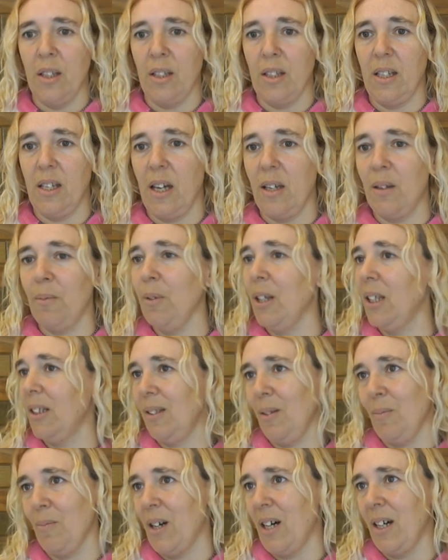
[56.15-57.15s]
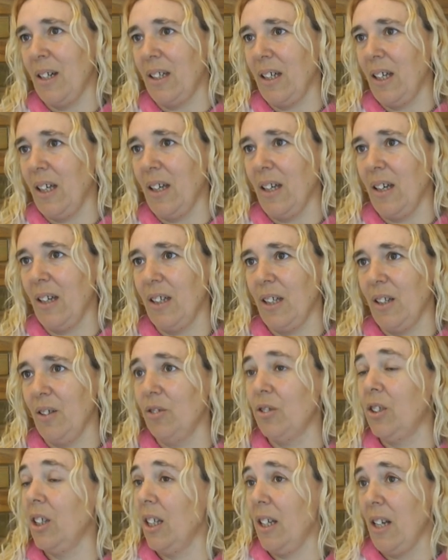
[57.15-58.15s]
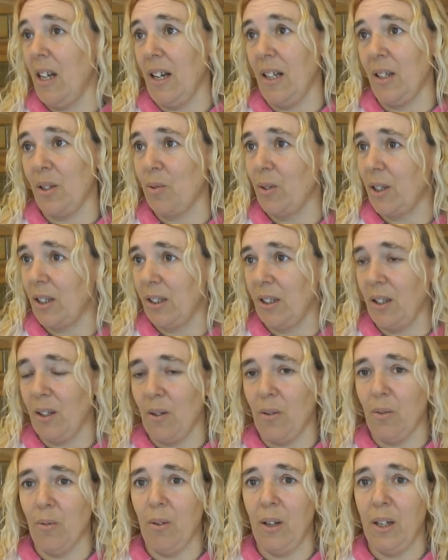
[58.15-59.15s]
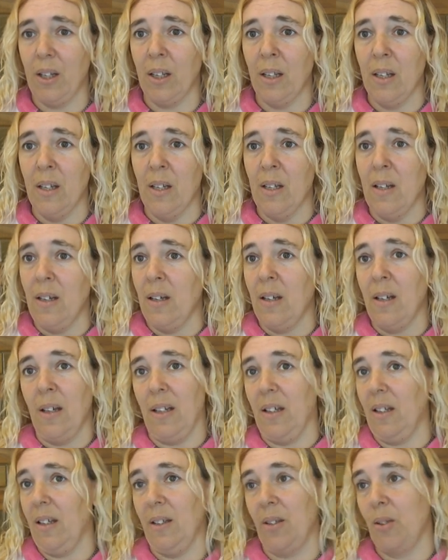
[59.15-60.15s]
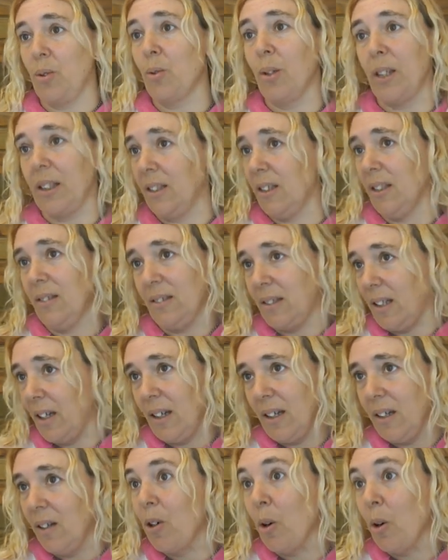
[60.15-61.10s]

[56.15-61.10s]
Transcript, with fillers: y hay víctimas que, que no tienen la suerte de Juli. Eh, suerte entre